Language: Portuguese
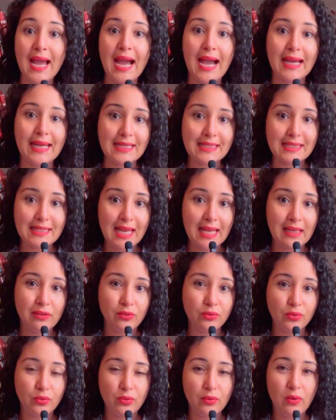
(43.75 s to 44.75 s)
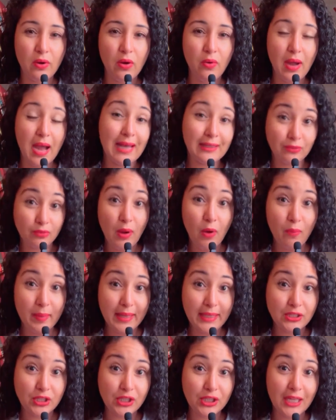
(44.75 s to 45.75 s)
A Graciela atual,
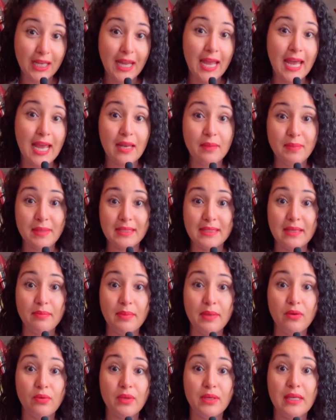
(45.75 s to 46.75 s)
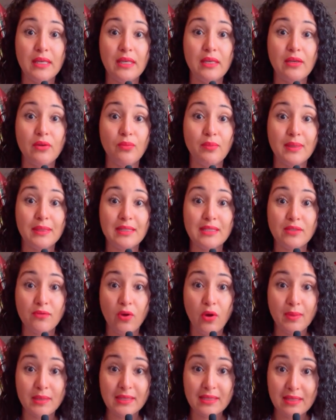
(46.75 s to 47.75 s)
atualmente, ela percebeu que uma das
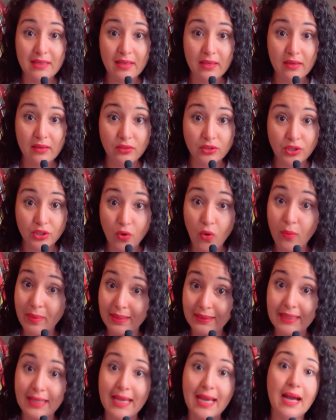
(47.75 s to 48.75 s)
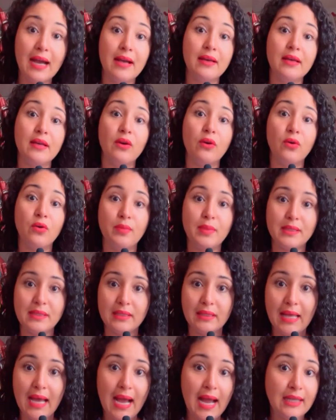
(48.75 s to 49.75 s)
formas que, de combater a
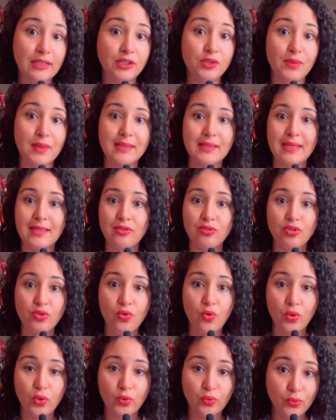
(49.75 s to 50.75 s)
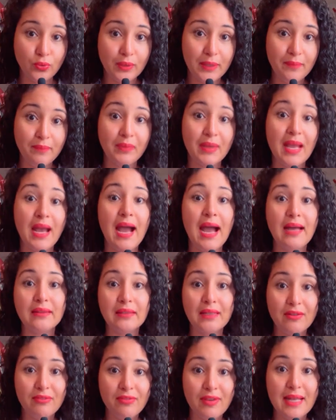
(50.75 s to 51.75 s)
obesidade, o excesso de gordura,
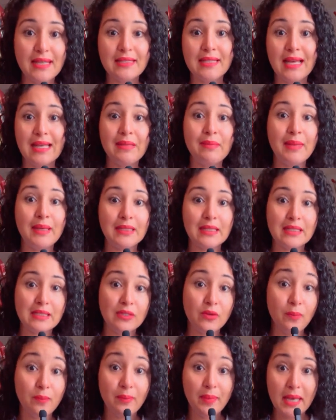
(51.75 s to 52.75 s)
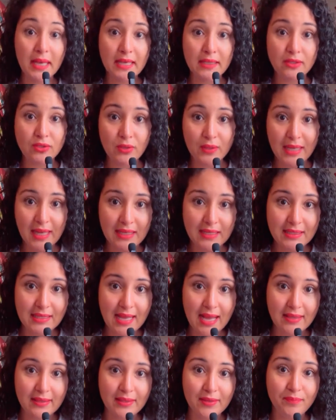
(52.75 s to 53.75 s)
através da alimentação
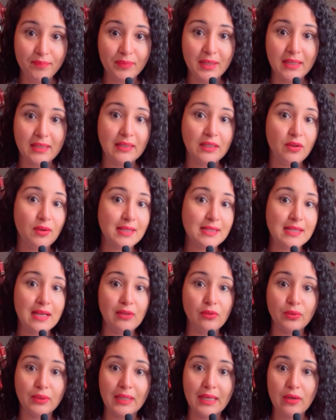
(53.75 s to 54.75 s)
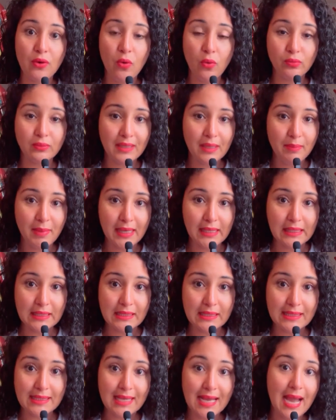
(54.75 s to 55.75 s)
personalizada. Então essa luta aí contra a
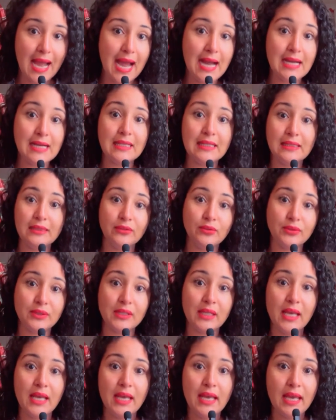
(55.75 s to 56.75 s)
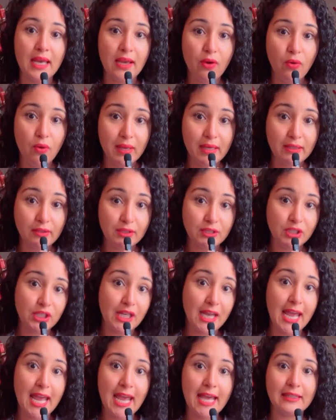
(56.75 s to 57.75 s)
balança há anos, recorrendo a
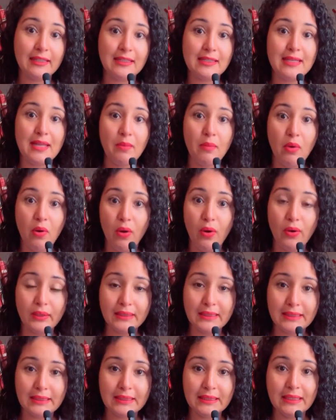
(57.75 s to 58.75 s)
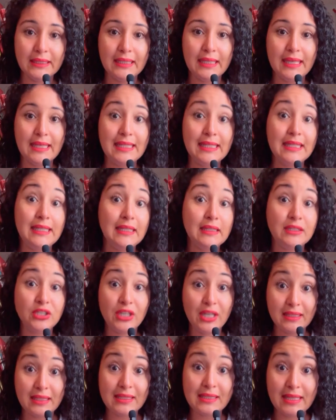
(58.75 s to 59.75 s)
dietas da moda e
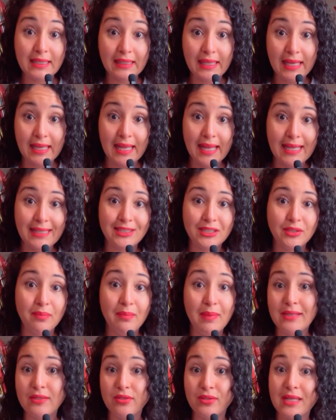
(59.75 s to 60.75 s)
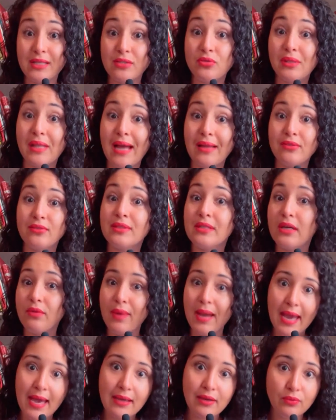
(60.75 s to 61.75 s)
dietas da internet, mas os resultados
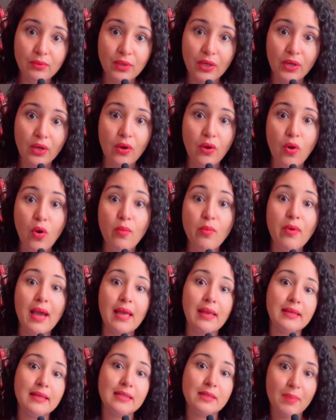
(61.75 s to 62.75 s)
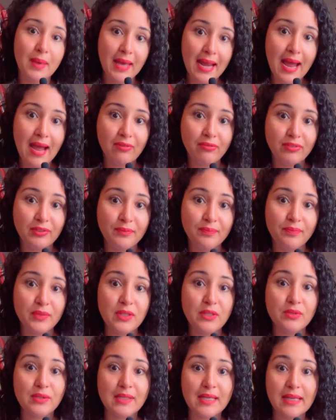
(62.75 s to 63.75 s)
não eram como ela esperava,
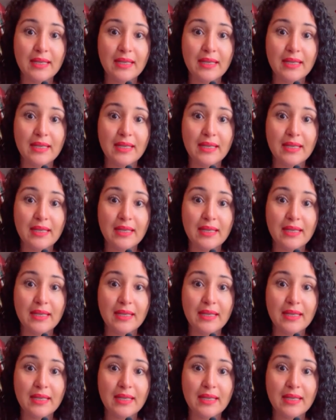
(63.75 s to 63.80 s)
e o